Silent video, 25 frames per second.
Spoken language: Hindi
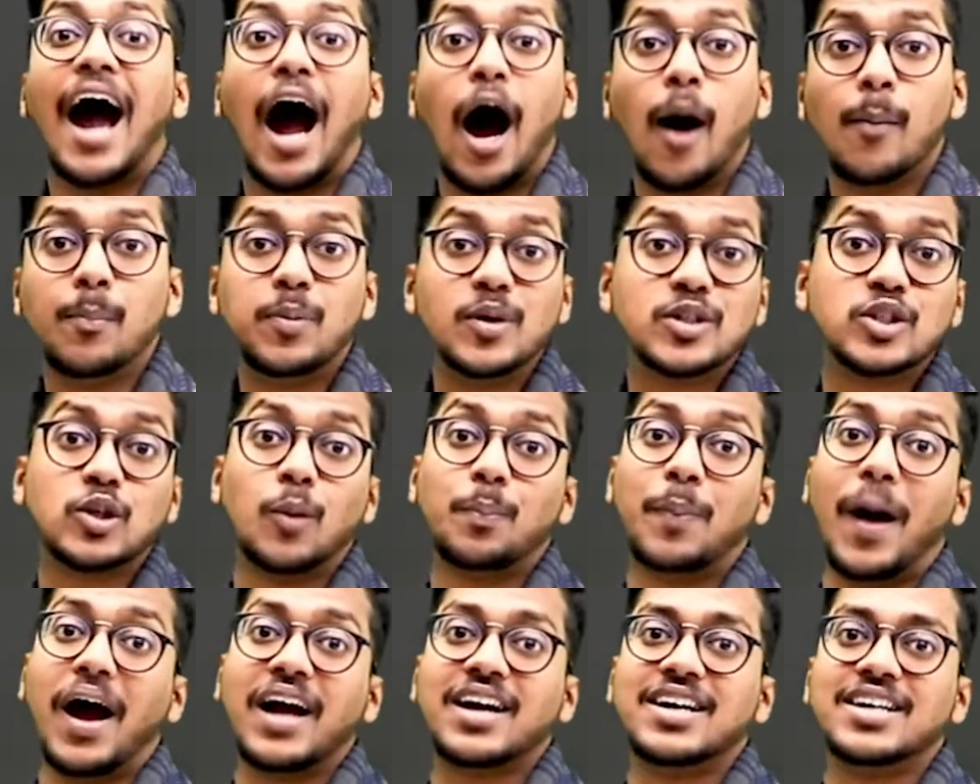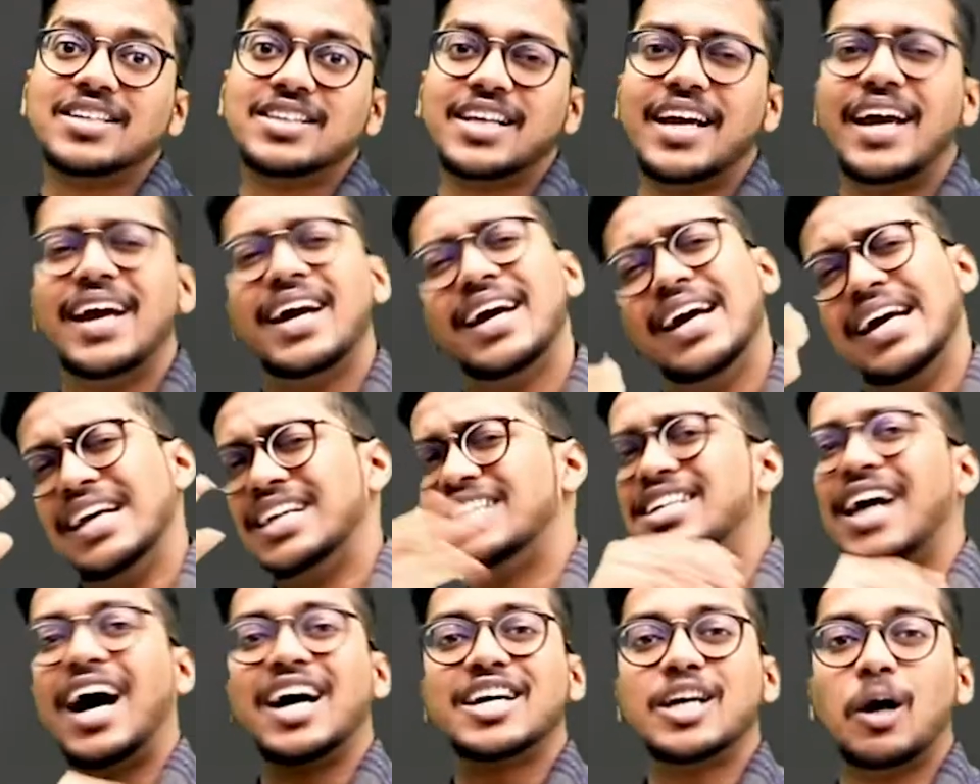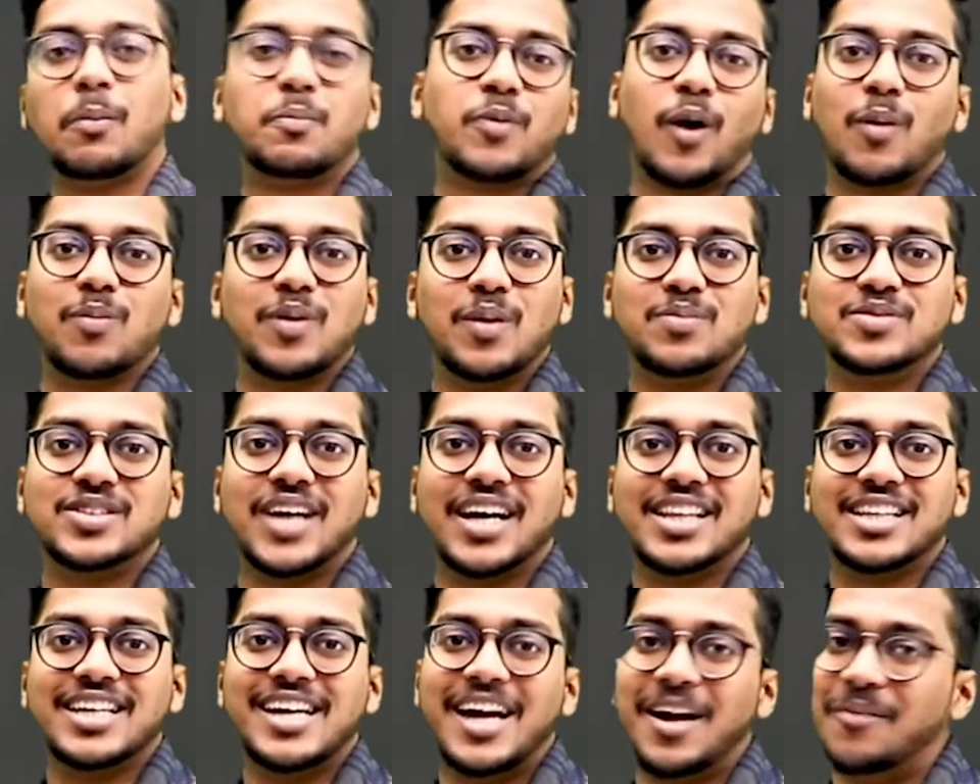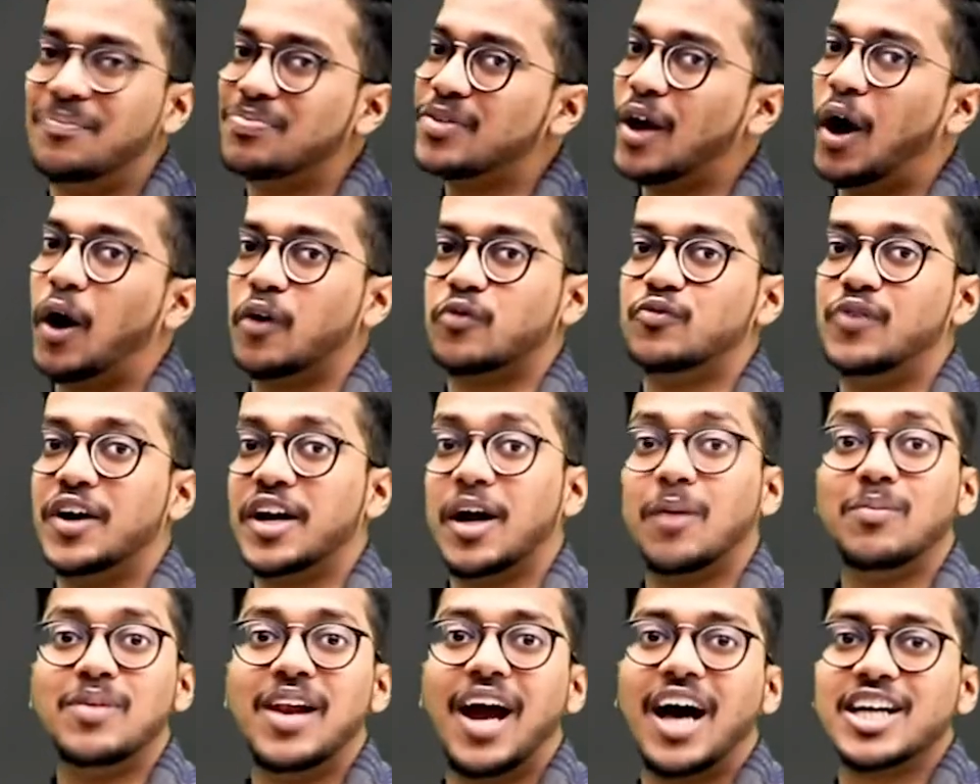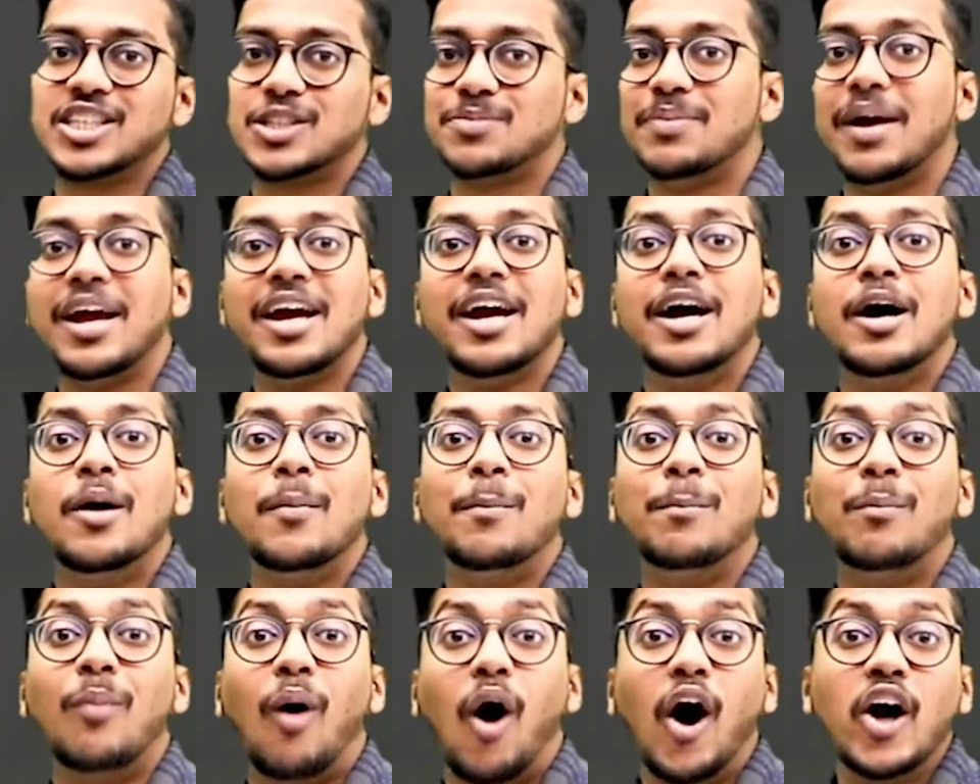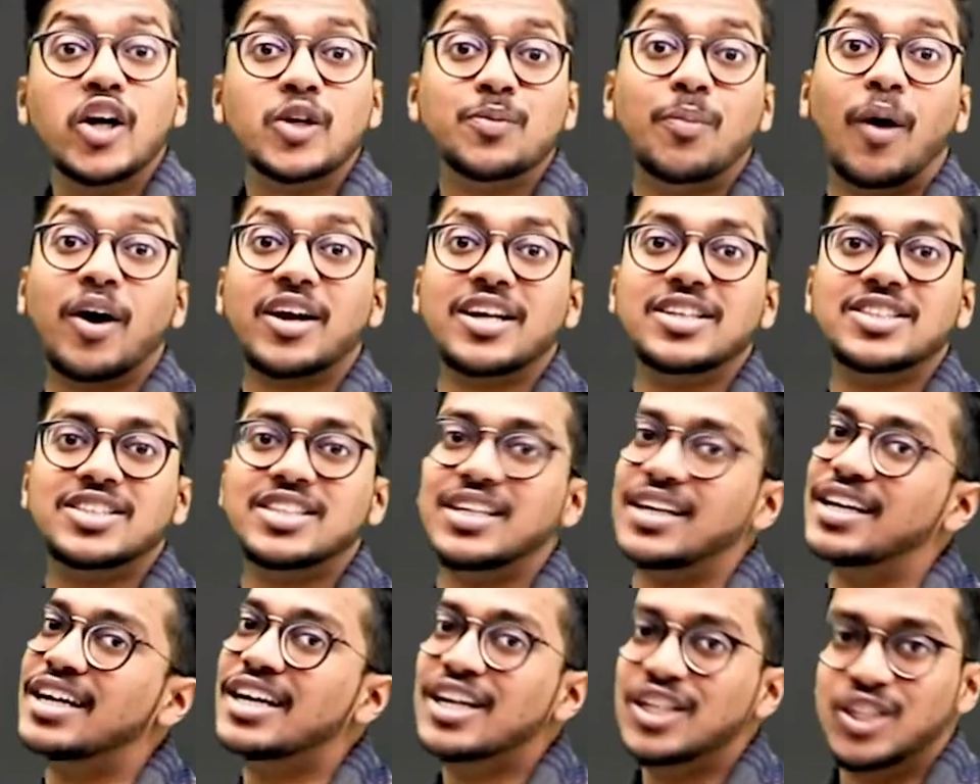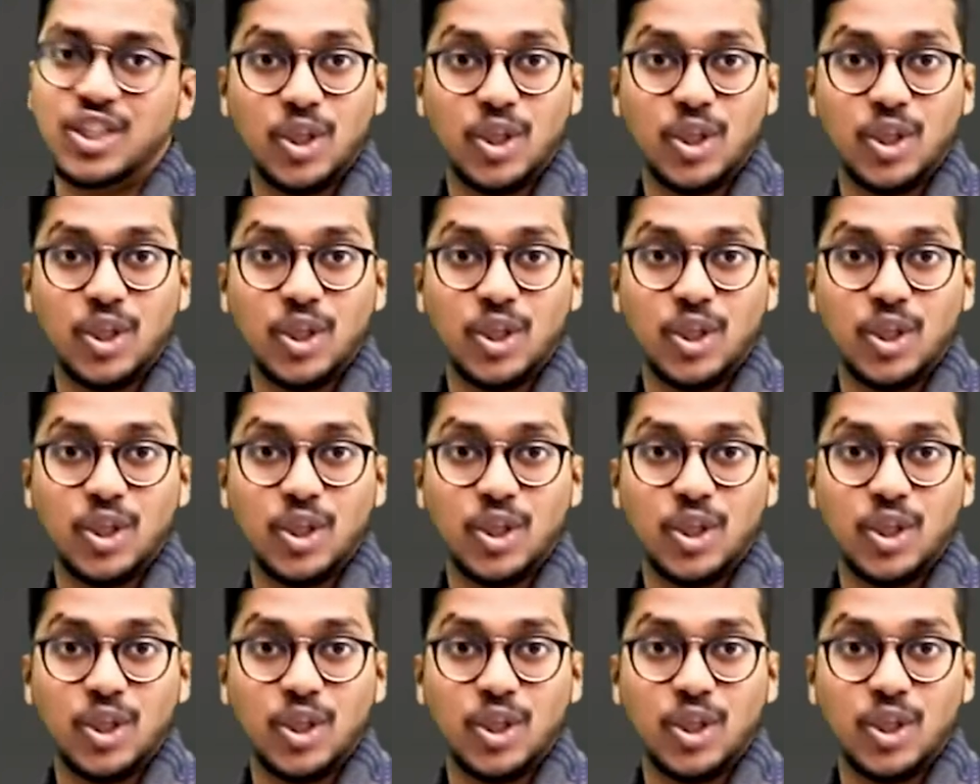हैम्पर्स को पैक करते हैं क्या क्या प्रॉब्लम्स आती हैं और फिर हम लास्ट में मॉन्ट मॉरेंसी